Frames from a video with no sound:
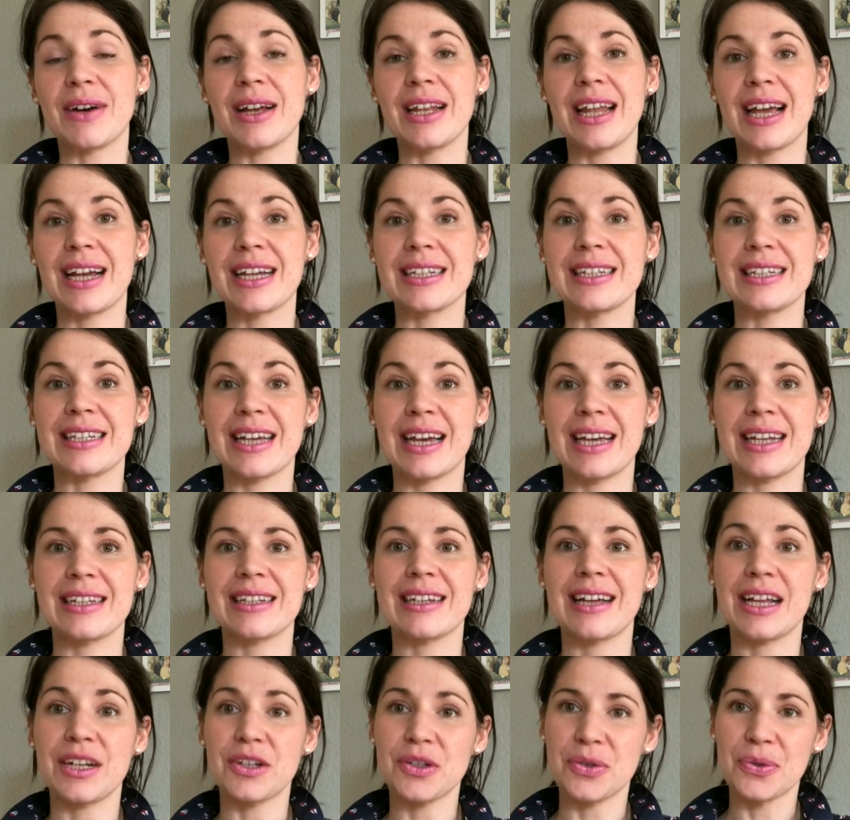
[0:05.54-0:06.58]
war lange
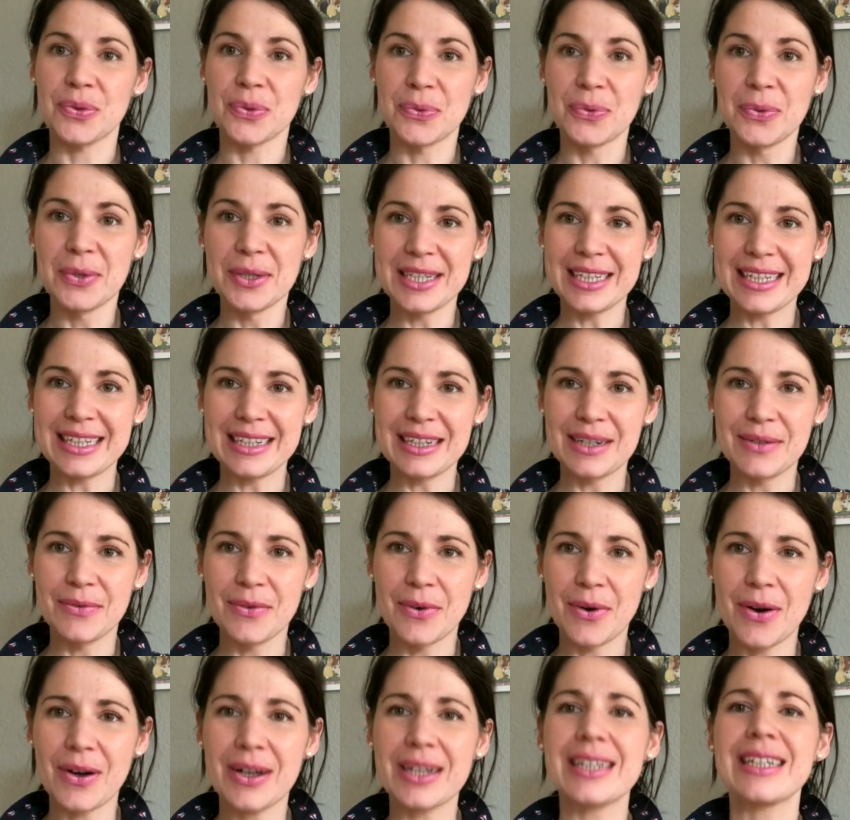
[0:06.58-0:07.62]
Zeit ganz schön ruhig hier
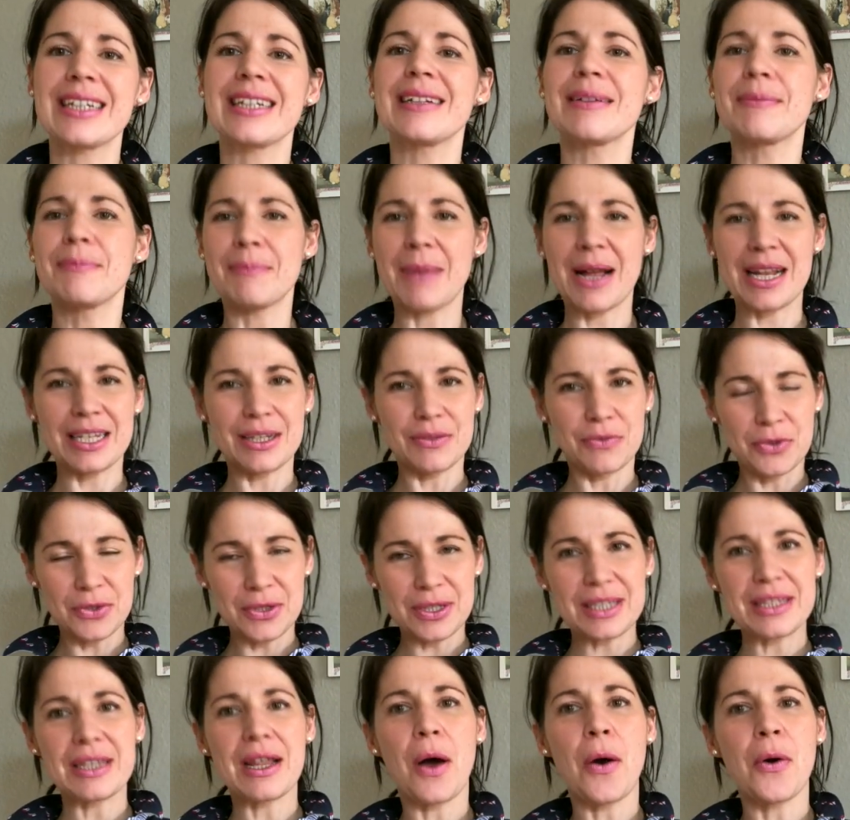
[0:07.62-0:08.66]
geworden. Manche
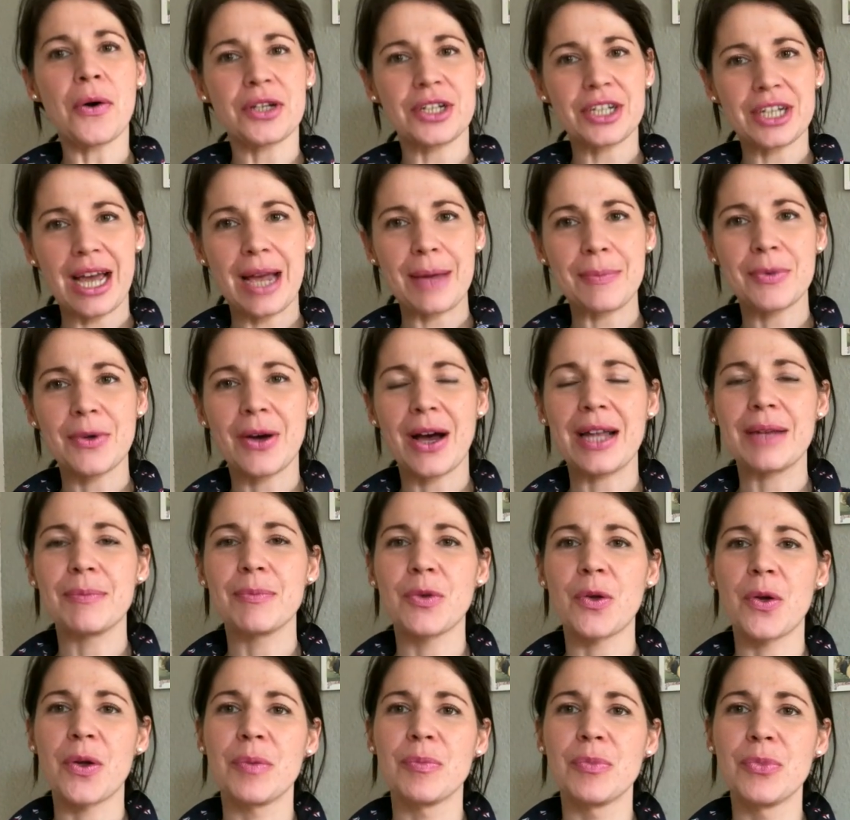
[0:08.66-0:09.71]
wussten auch, ich schreibe noch einen
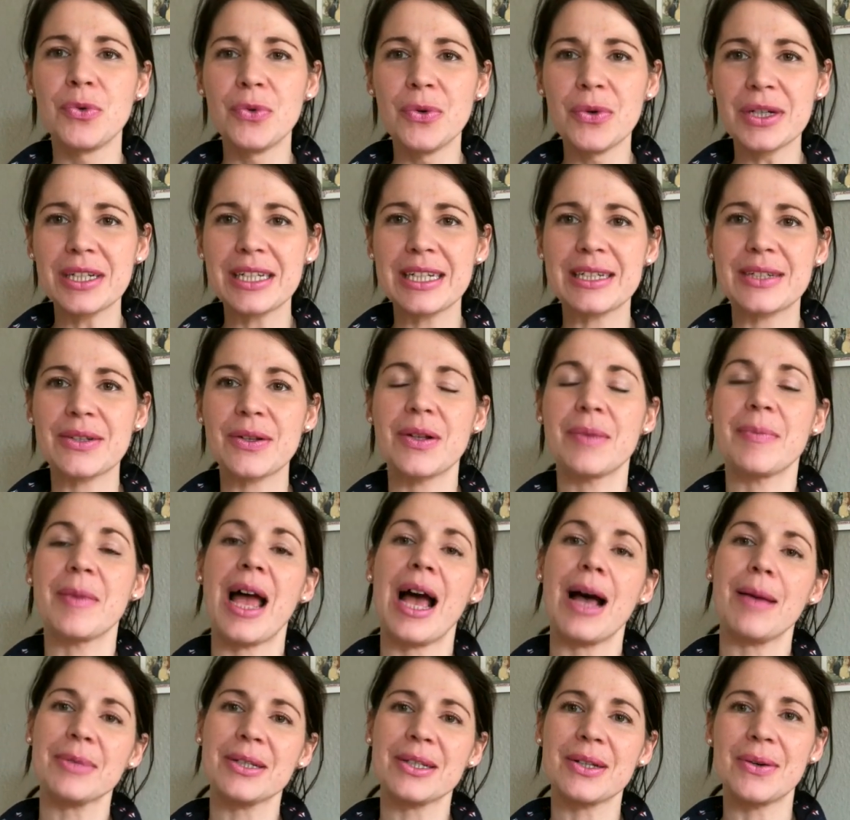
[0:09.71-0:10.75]
neuen Buch. Das soll im
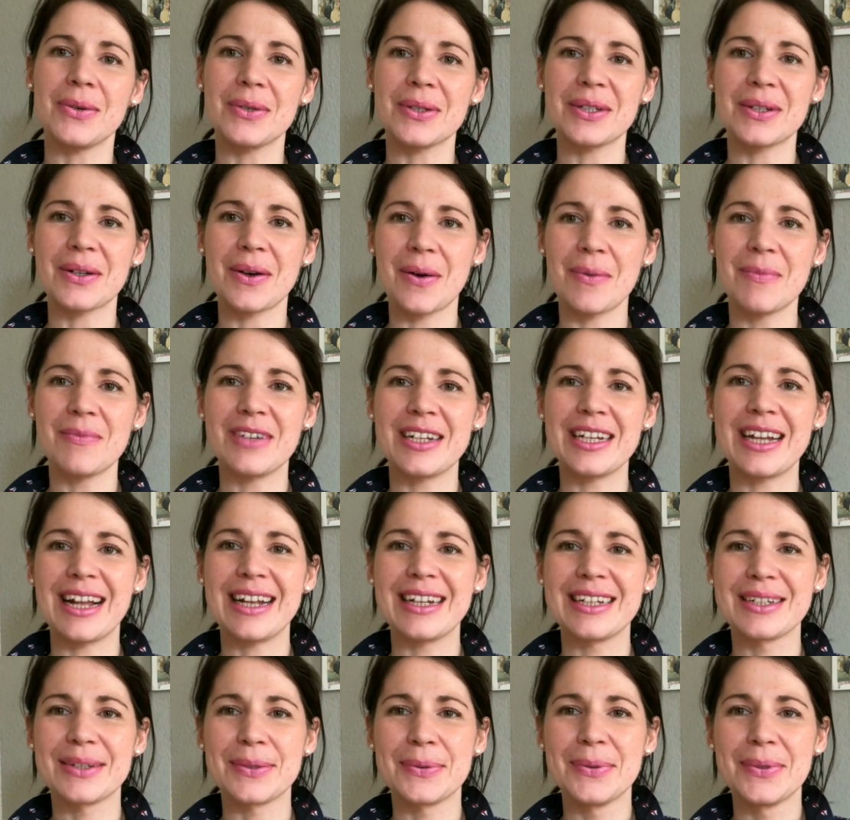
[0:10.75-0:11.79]
Herbst rauskommen, wenn
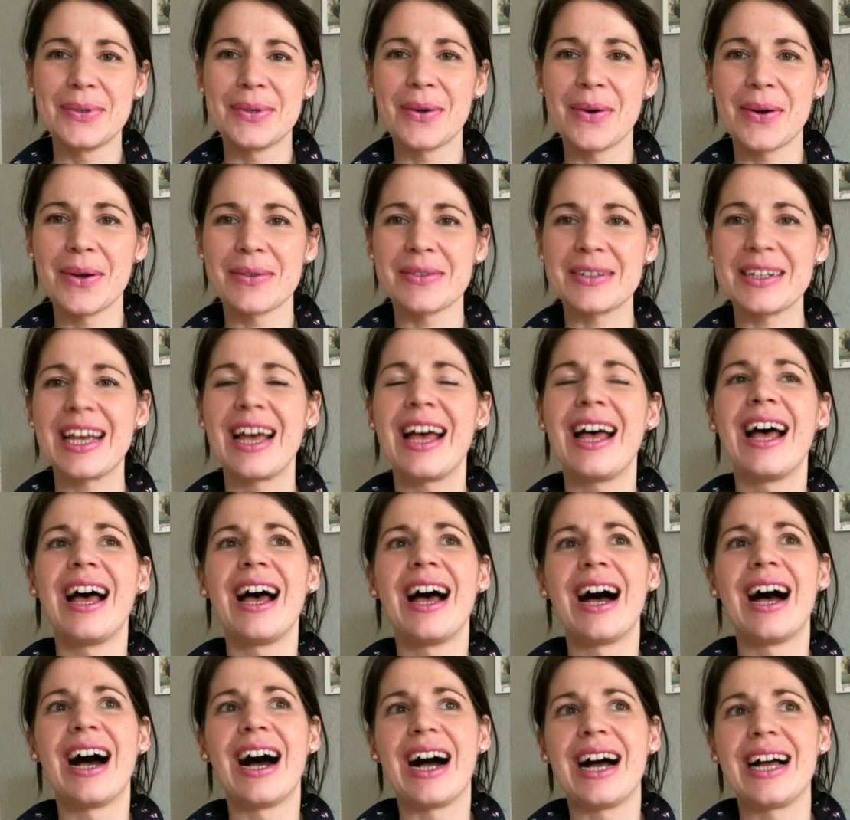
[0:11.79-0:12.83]
alles gut läuft.
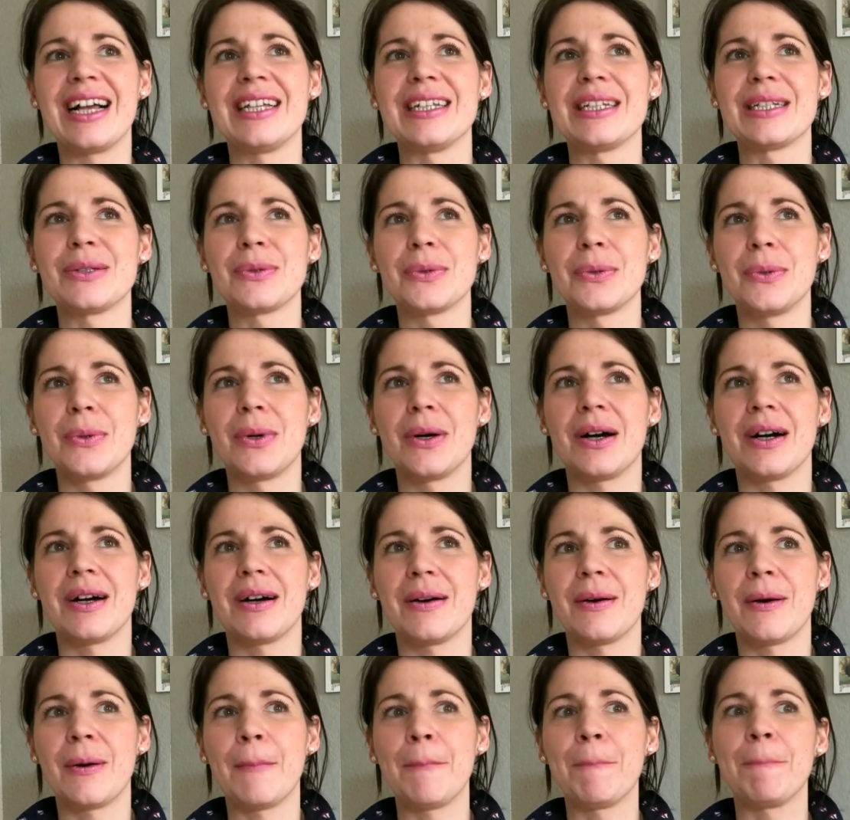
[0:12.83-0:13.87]
Also
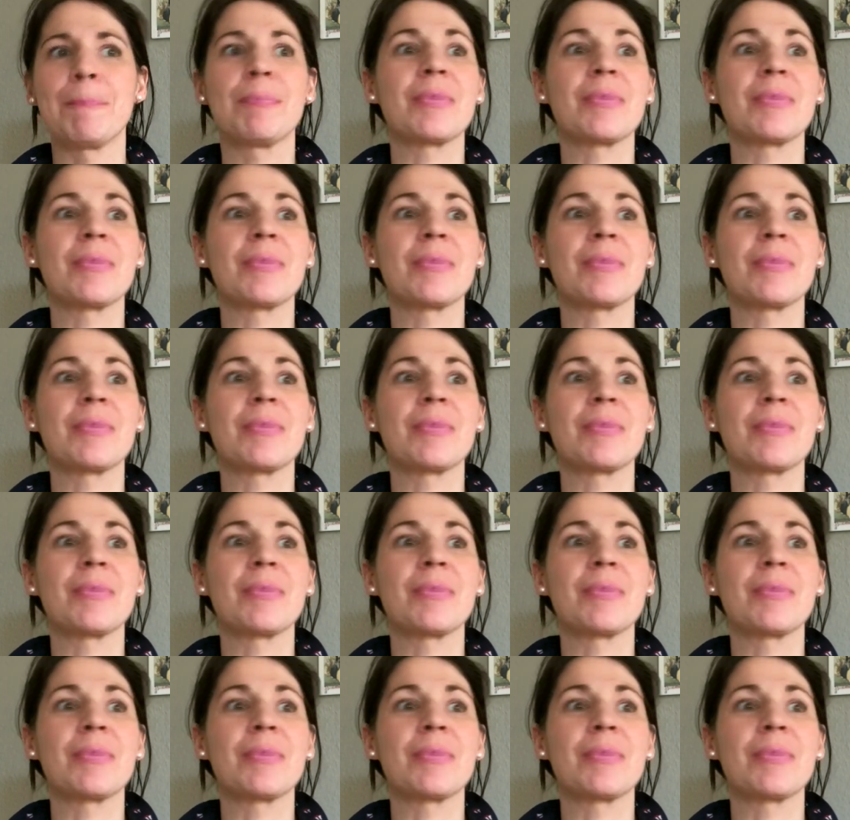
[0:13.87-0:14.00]
ähm,